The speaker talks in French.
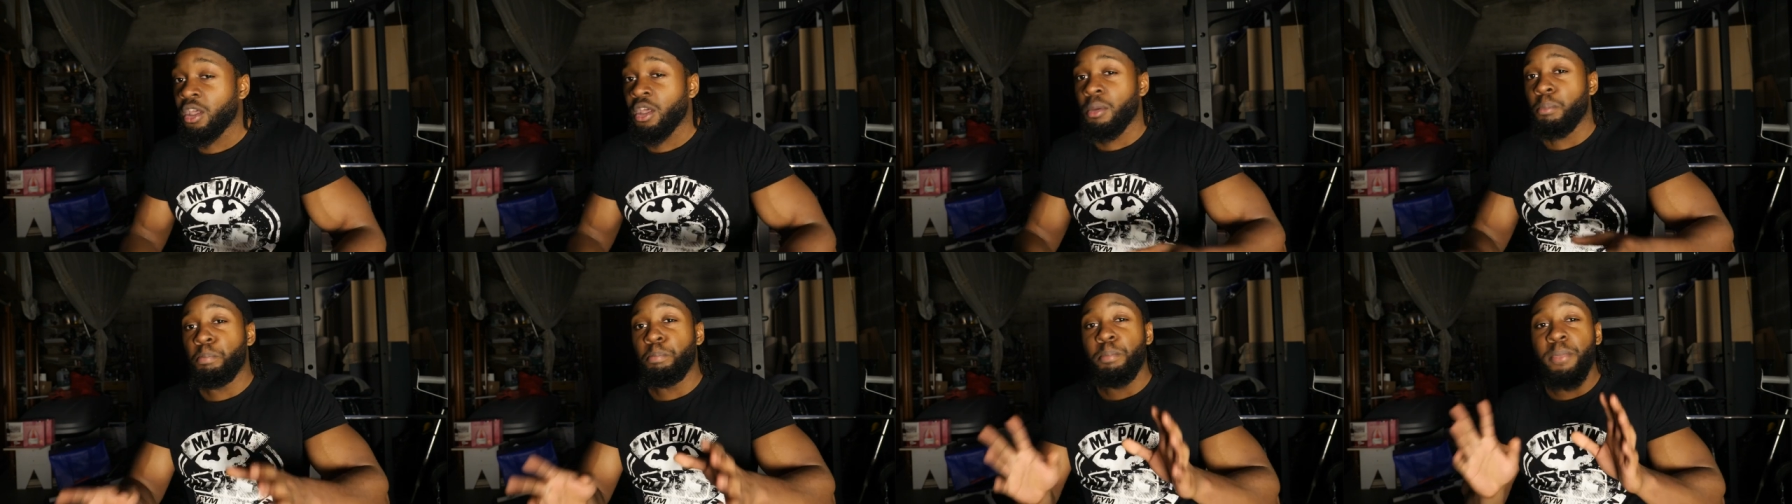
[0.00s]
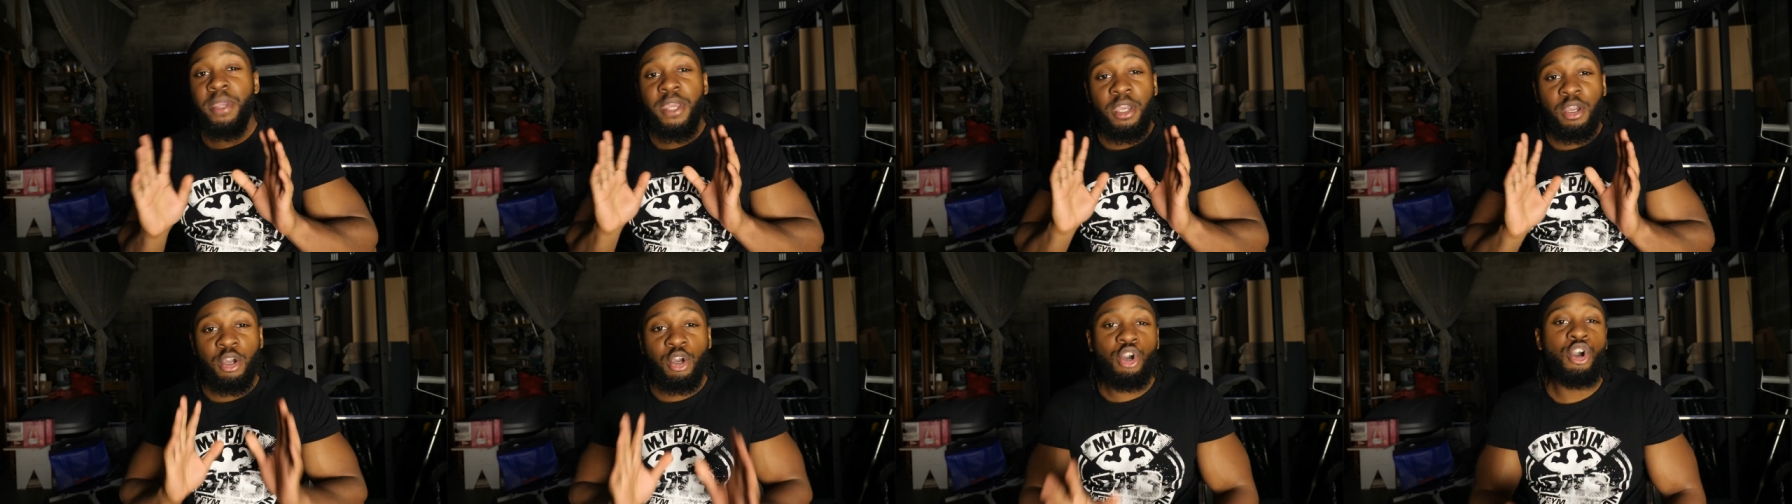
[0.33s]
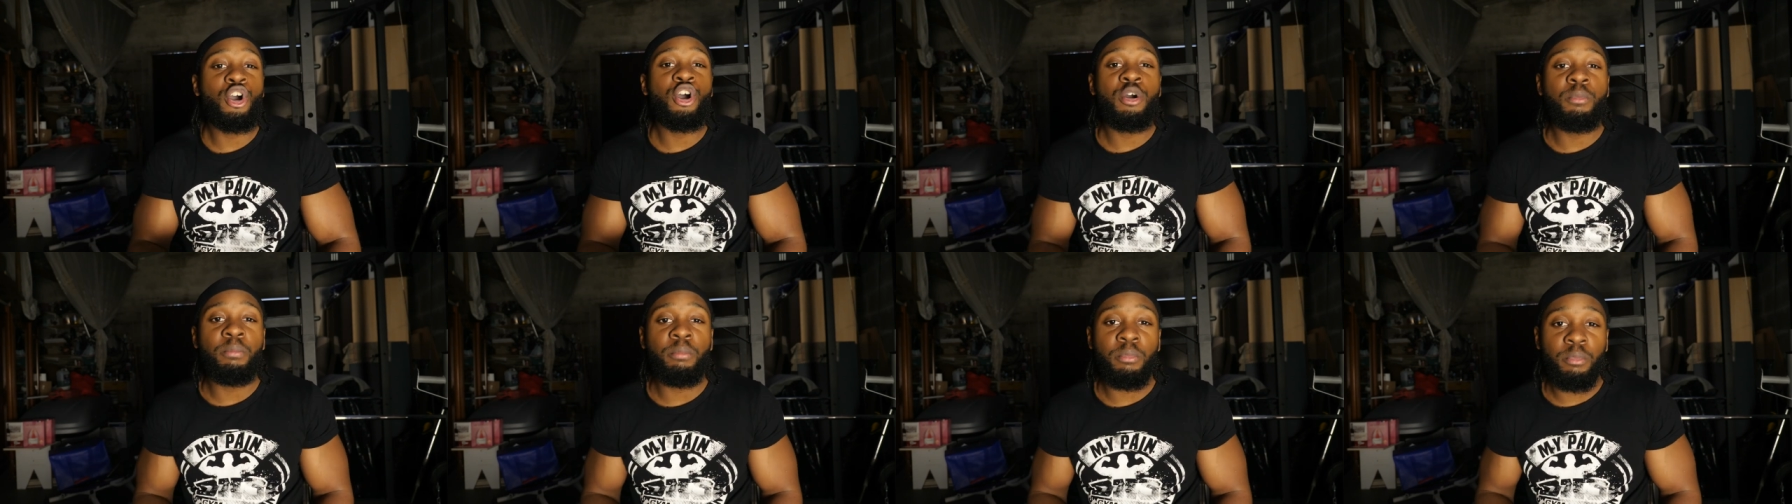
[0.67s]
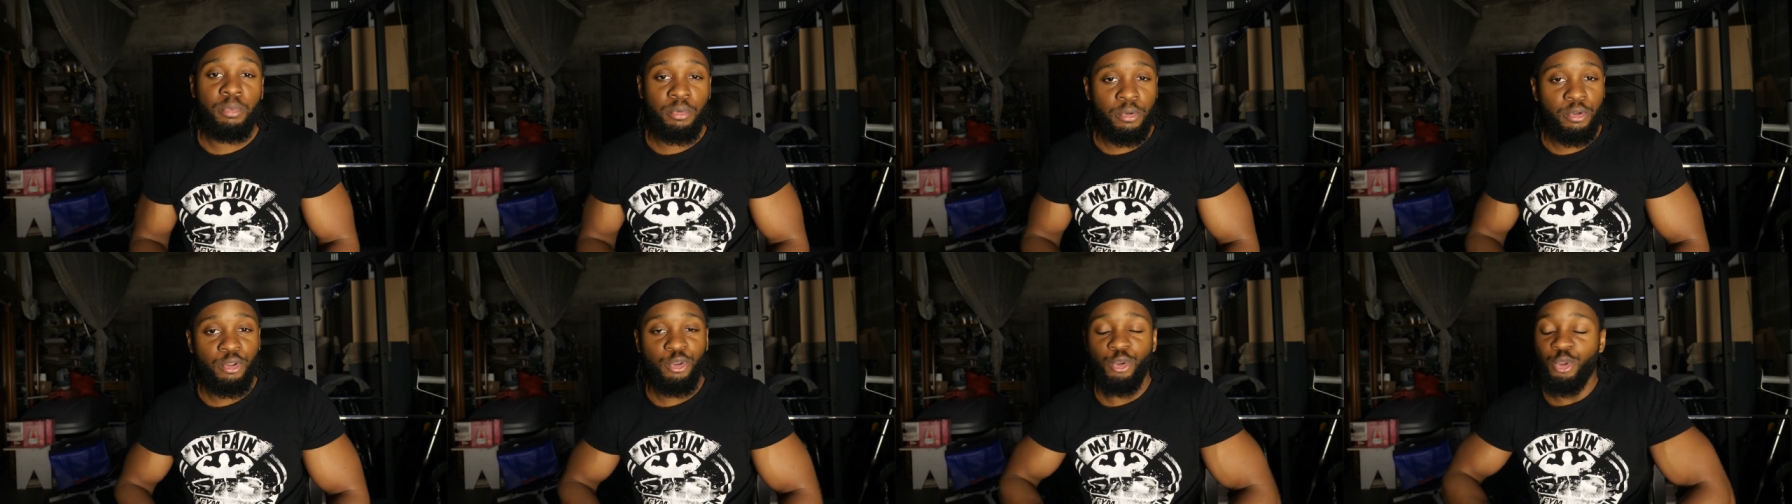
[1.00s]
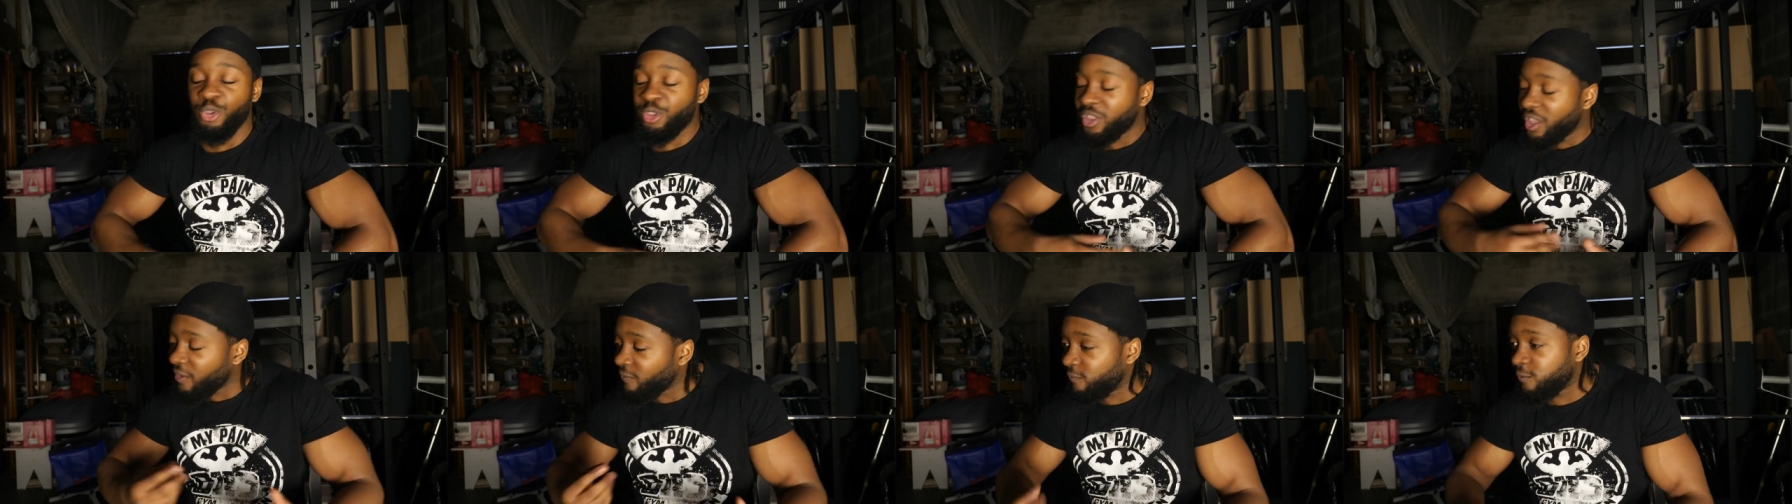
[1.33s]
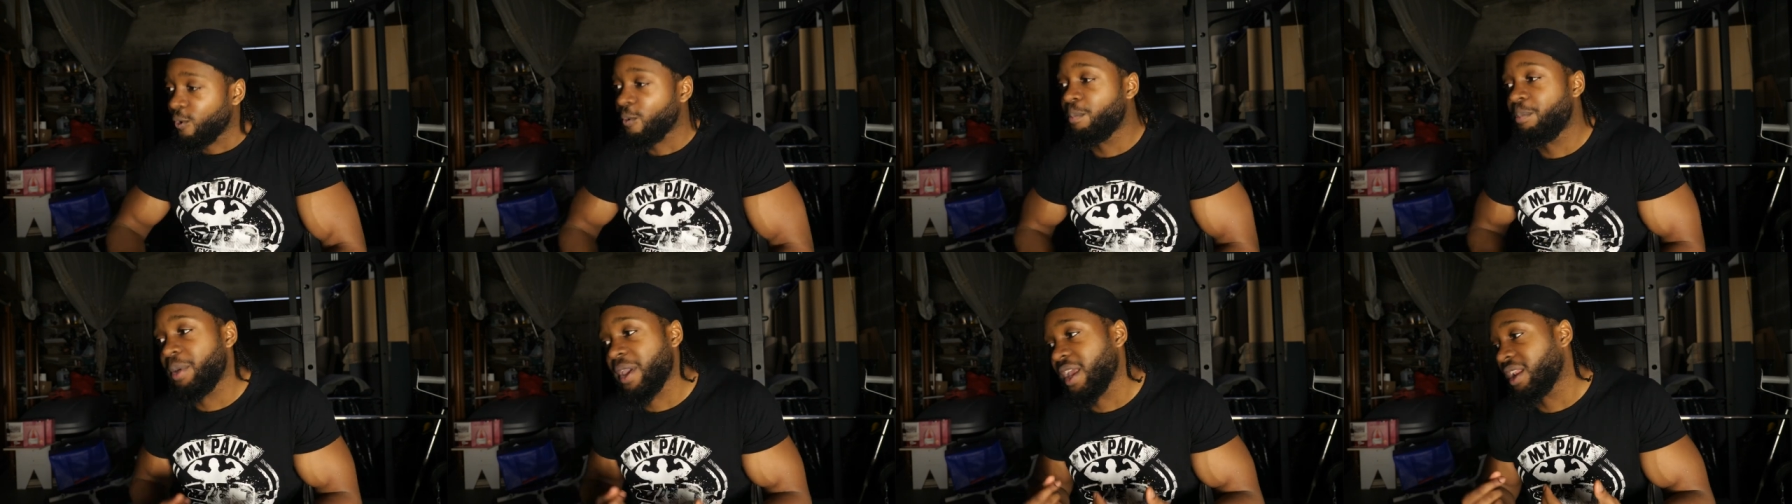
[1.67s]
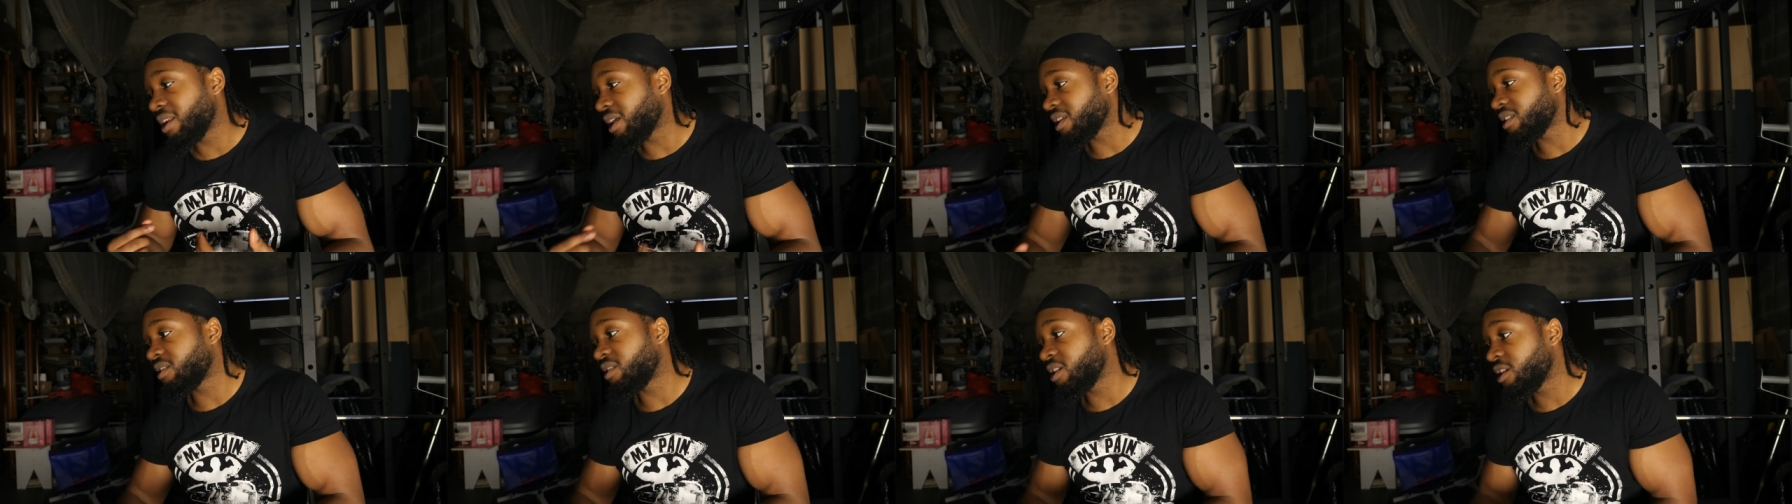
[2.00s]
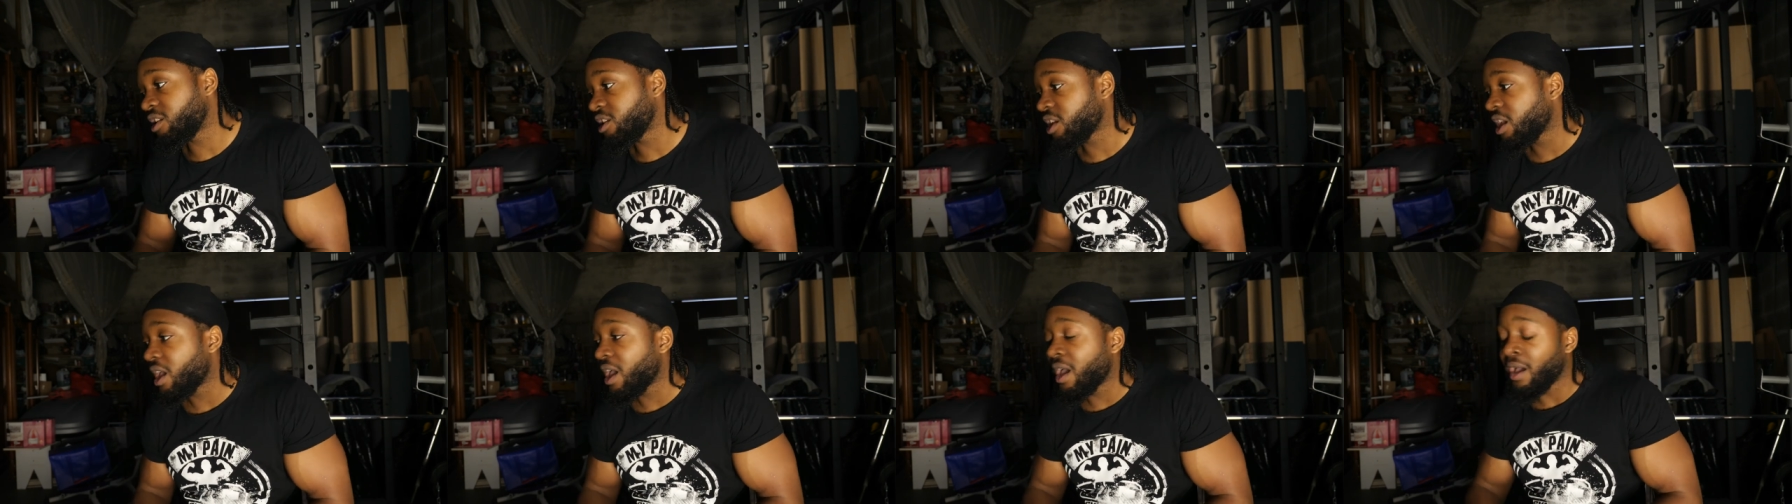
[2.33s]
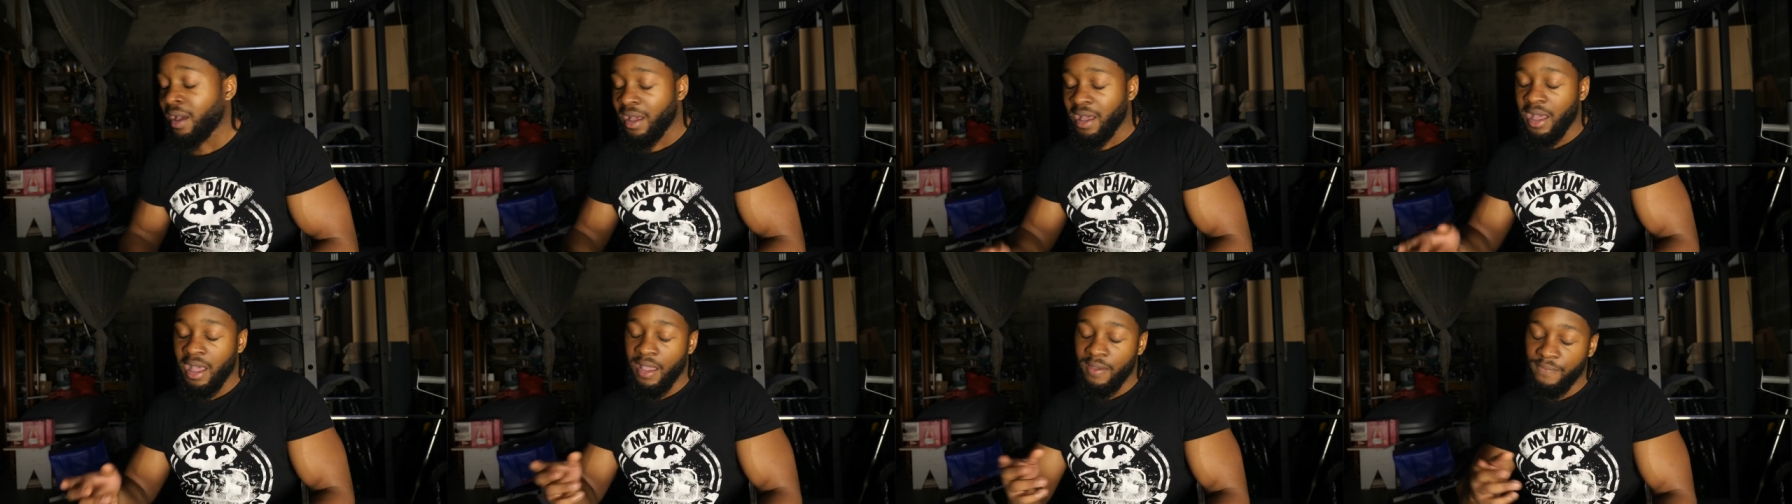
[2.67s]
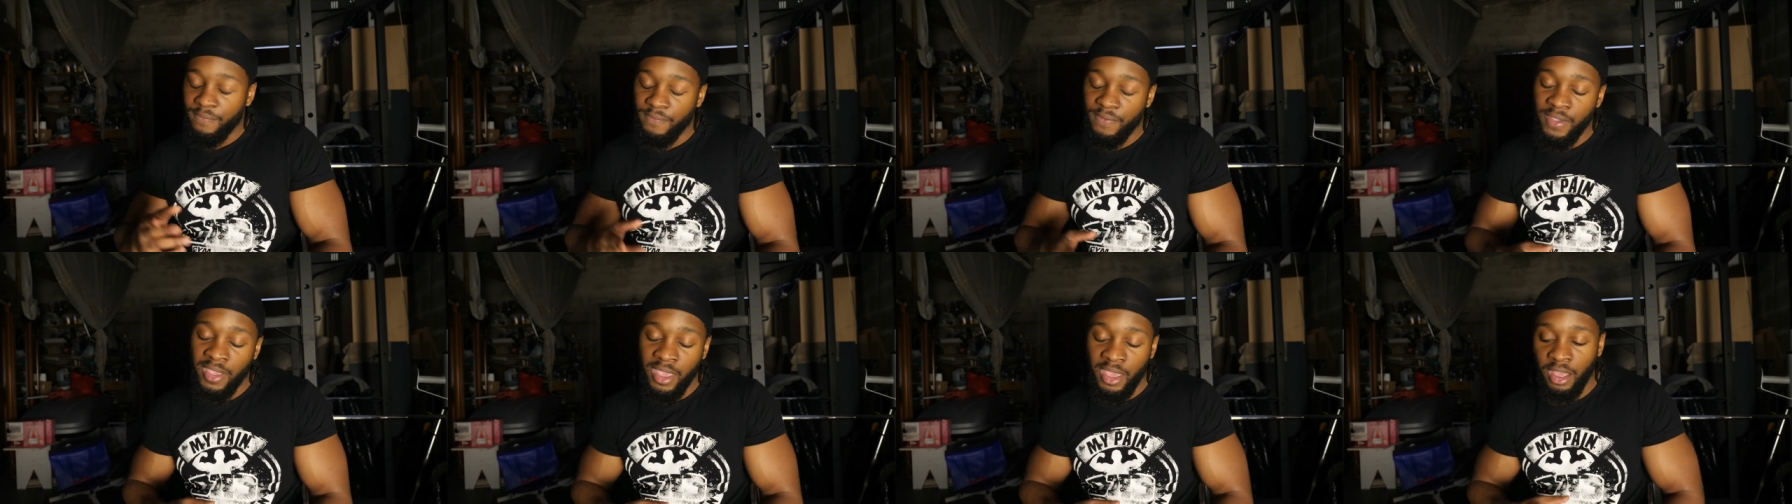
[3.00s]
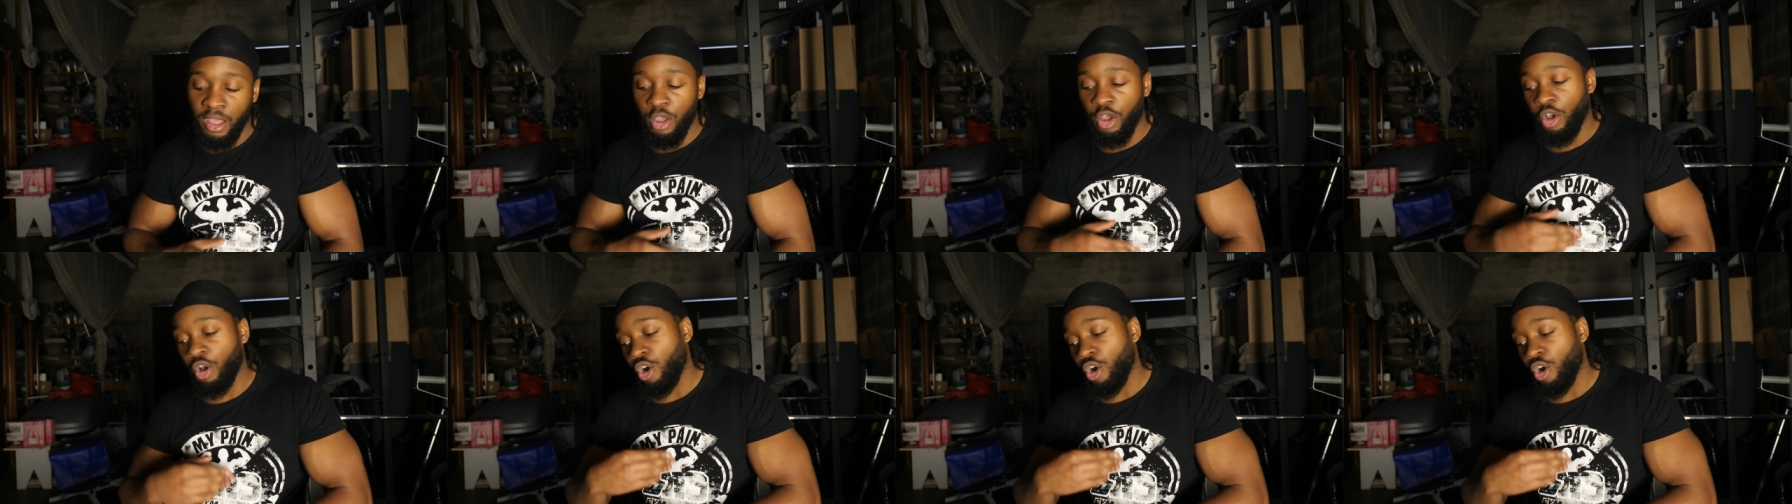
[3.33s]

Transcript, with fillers: Mais comme le développer élastique à faire